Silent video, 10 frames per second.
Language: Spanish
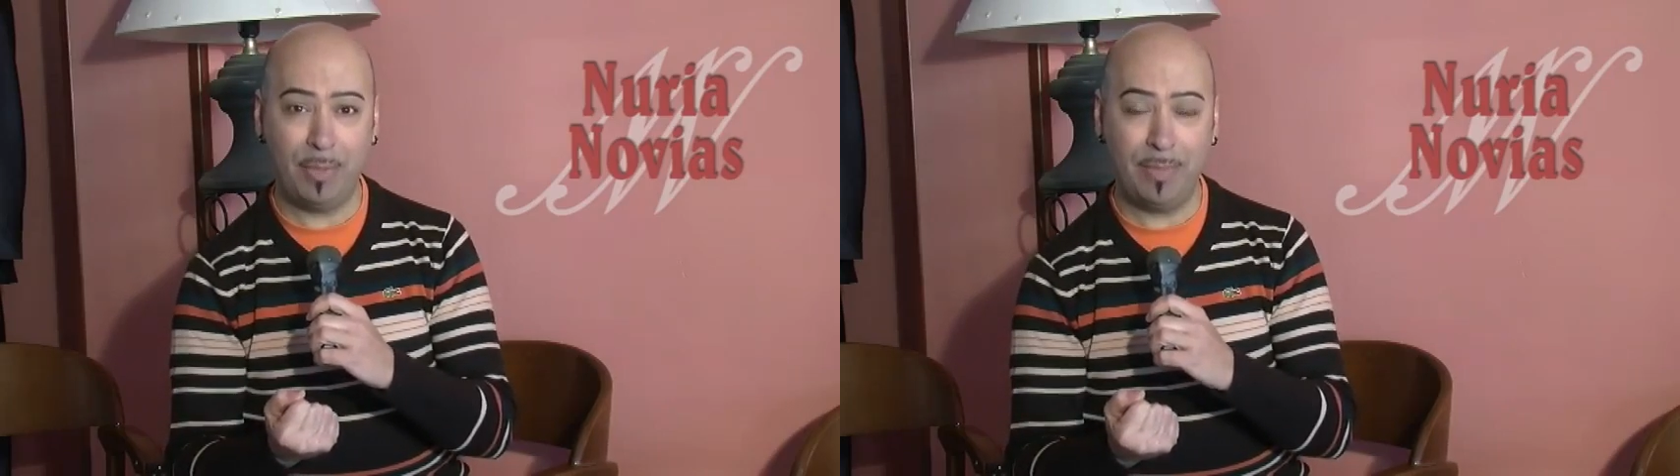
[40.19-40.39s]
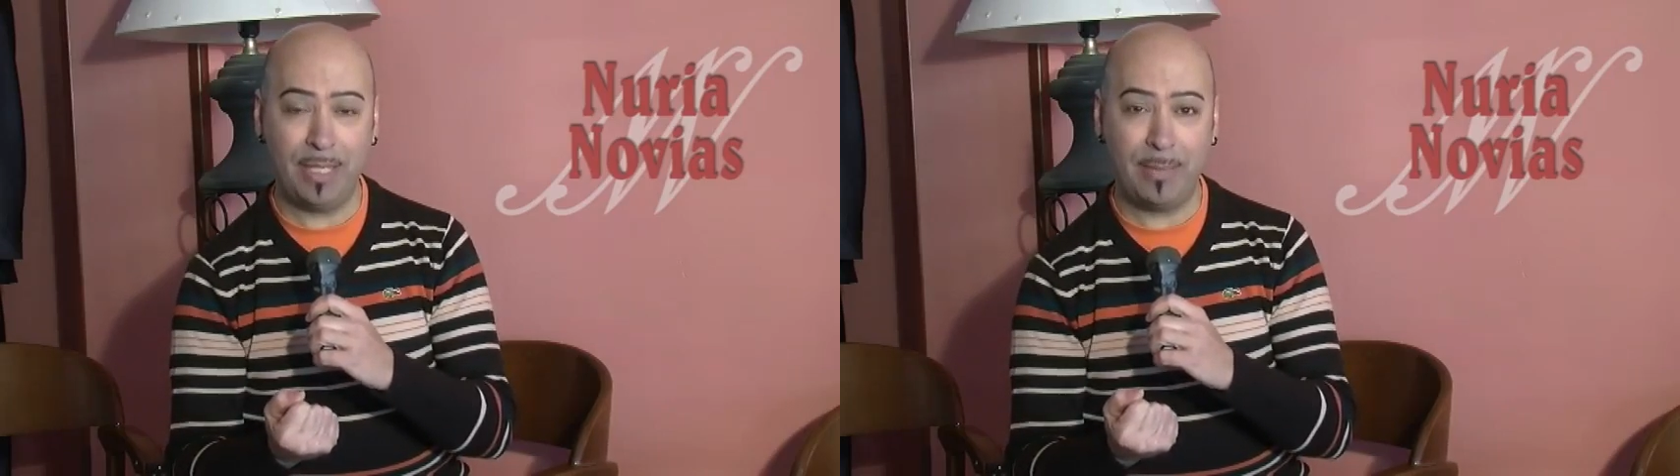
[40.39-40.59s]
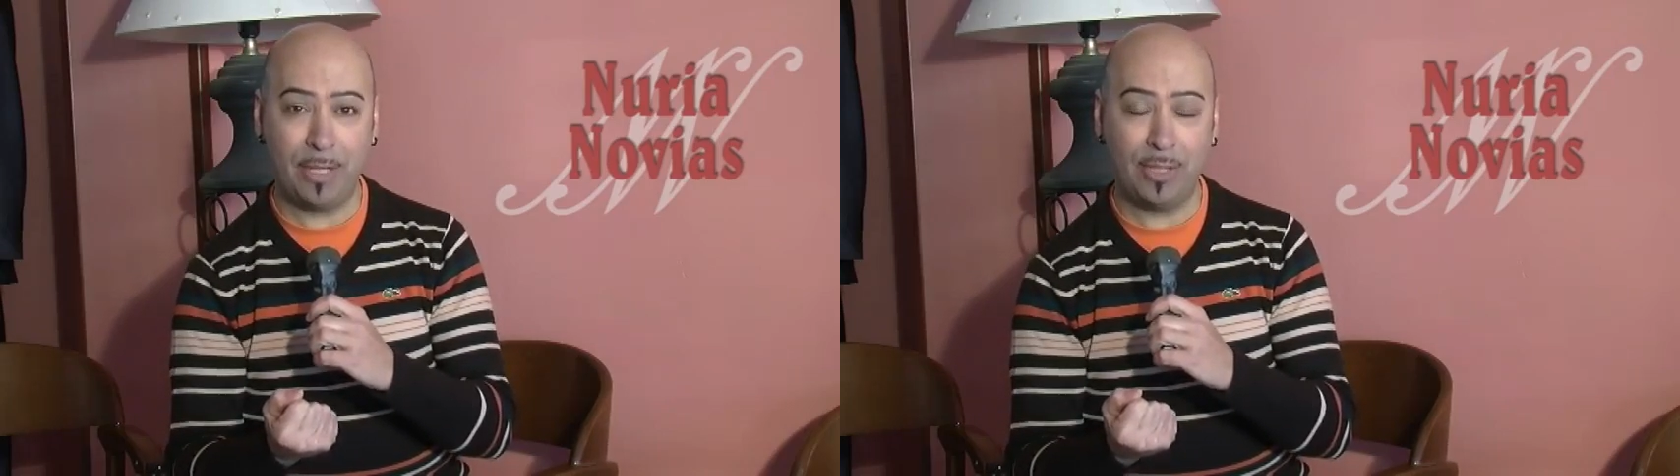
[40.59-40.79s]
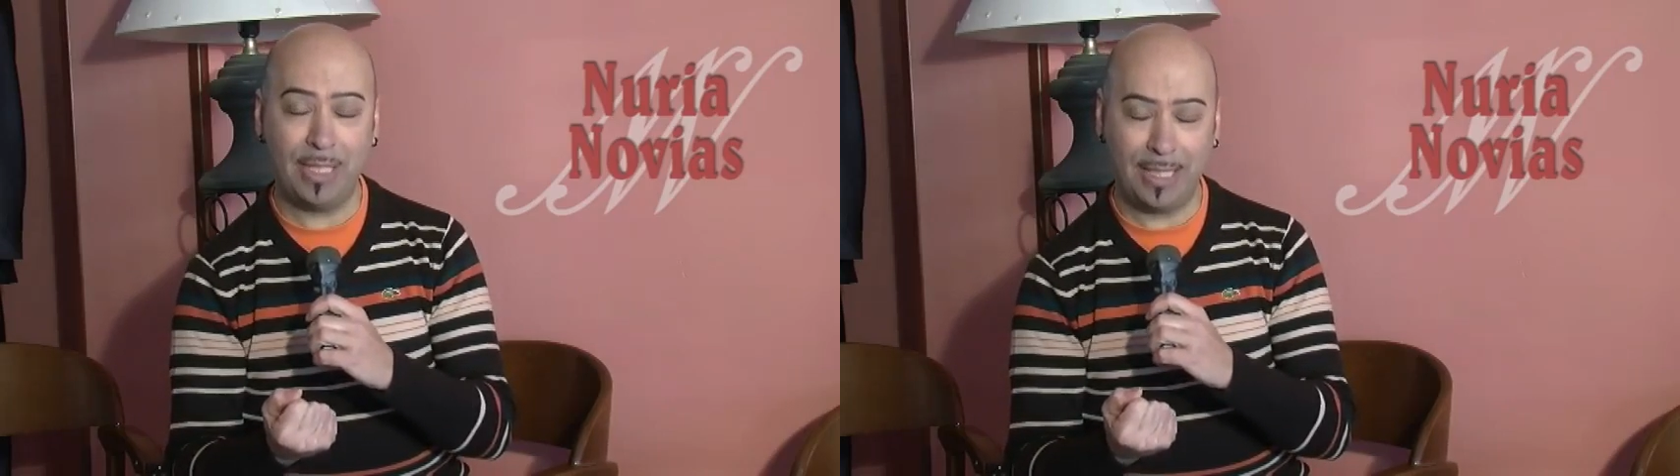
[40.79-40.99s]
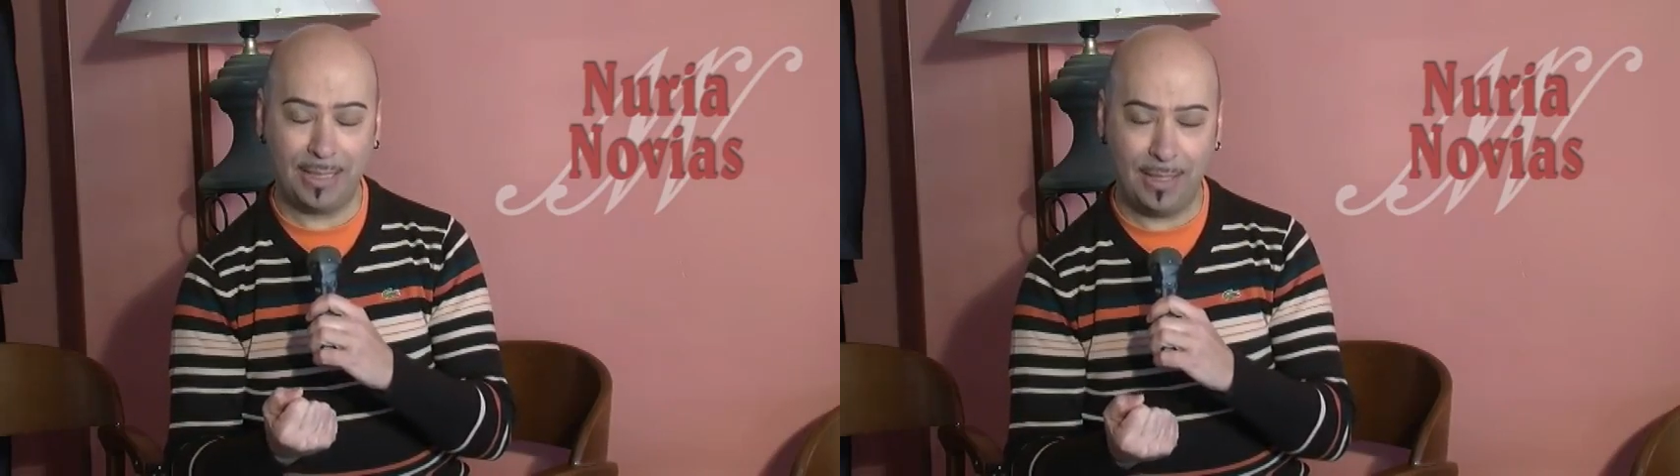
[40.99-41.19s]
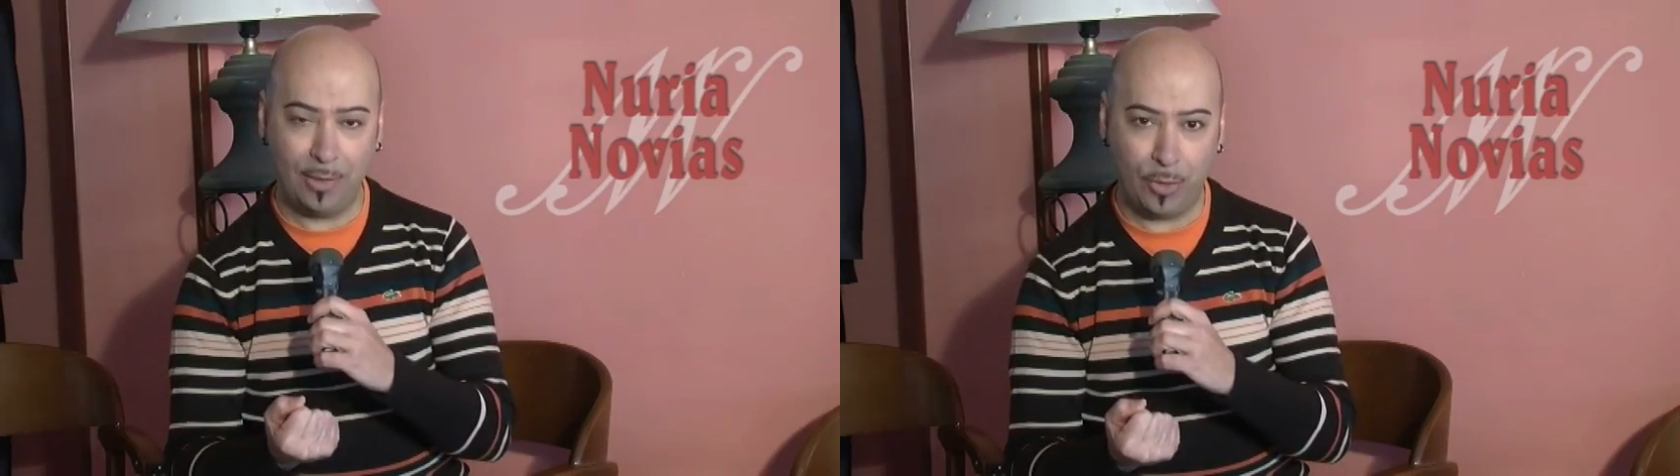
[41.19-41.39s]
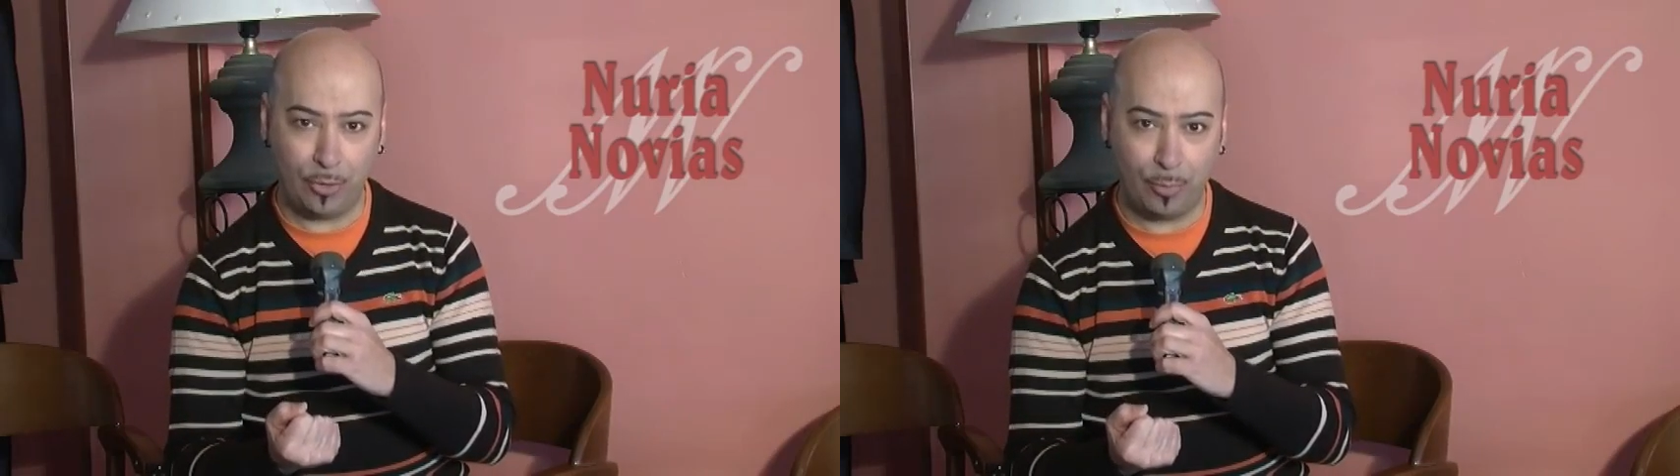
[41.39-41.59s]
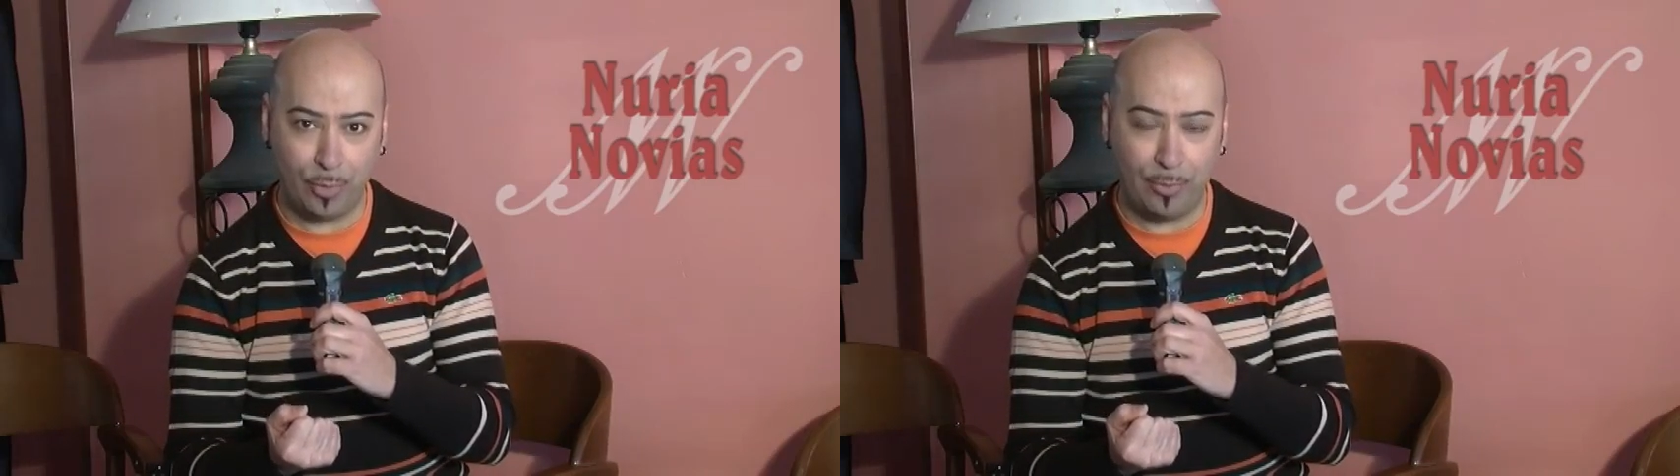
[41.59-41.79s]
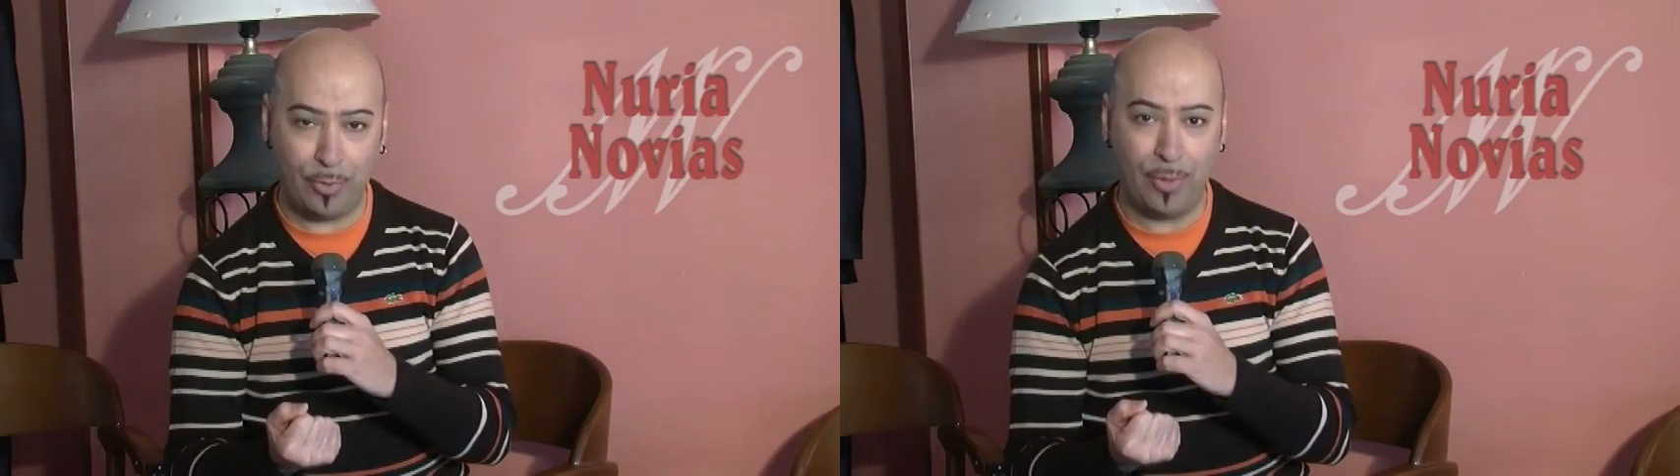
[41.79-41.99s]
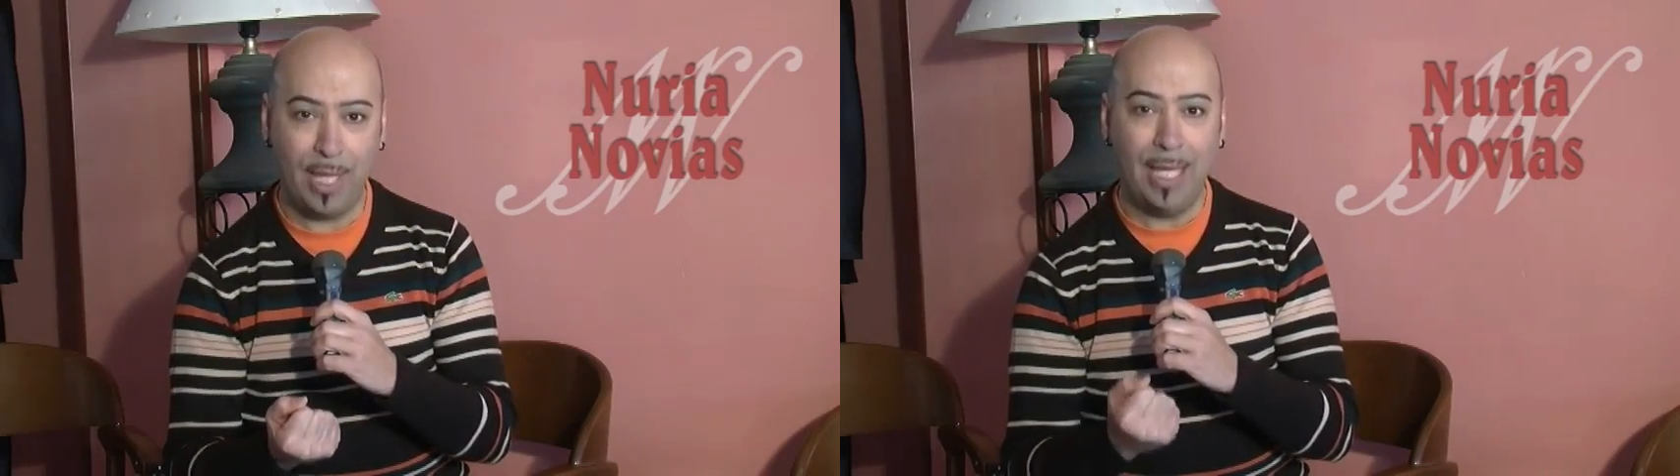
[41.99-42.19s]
primera mano es aquí en nuestro pueblo,